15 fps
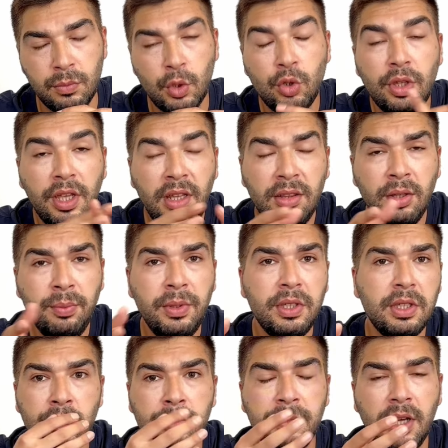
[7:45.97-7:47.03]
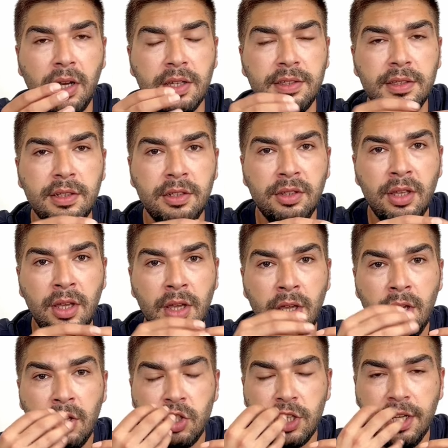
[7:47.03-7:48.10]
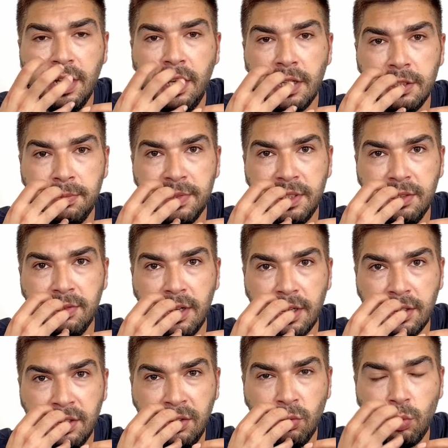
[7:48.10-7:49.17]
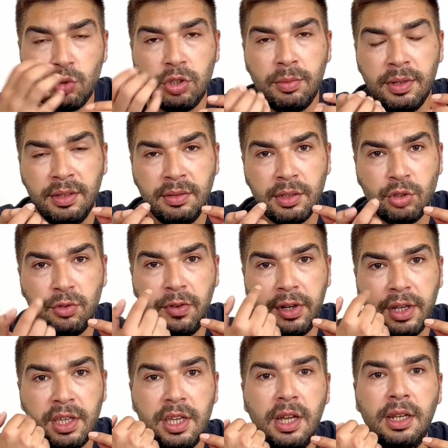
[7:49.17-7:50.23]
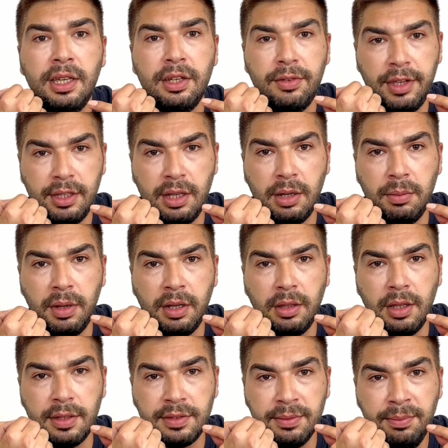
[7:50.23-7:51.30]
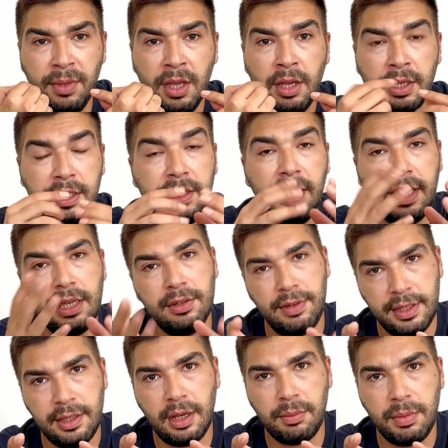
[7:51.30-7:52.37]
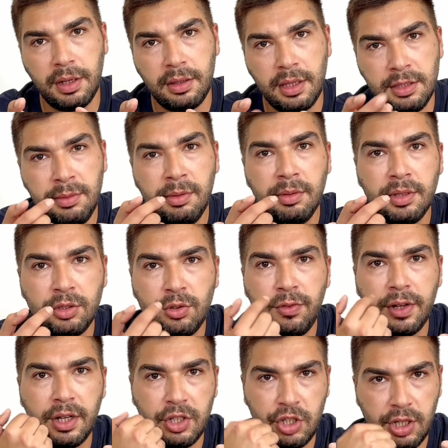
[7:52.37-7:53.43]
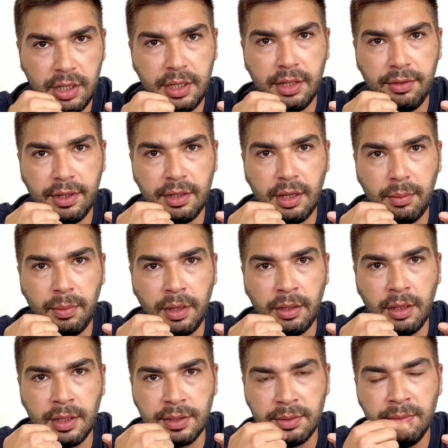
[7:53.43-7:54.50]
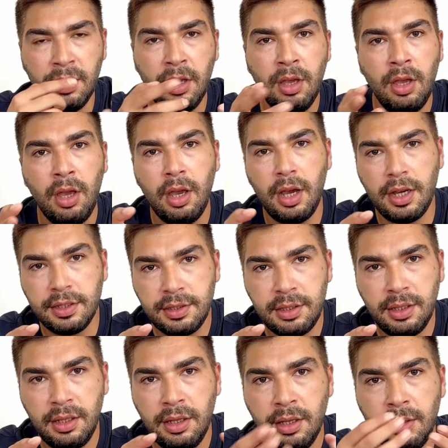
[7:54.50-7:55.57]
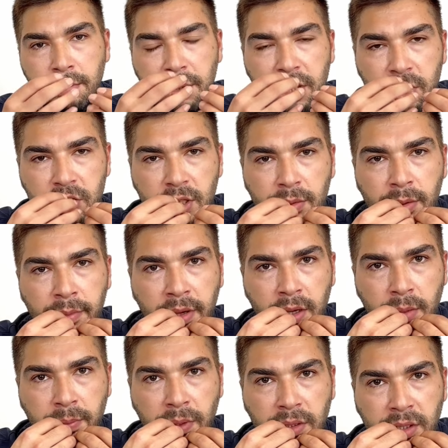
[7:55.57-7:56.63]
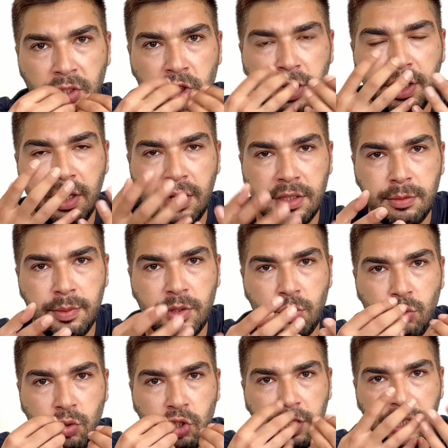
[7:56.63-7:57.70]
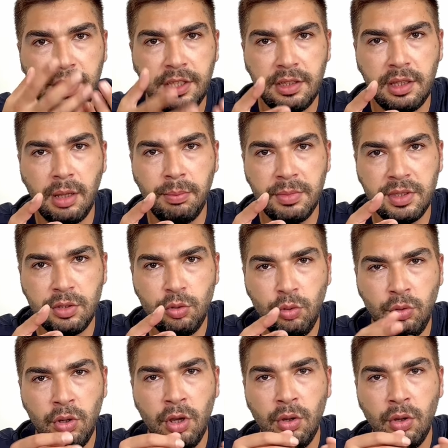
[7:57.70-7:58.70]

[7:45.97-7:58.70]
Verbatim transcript: E, değil tabii ki. Şimdi hastanın çene kasması vardır. O zaman nazofarengeal airway takmak lazım. Yine airway takmak lazım ama nazofarengeal airway takmak lazım. E hasta Bilinci tamamen kapalı, çene kasması yok, çene kitlenmesi yok.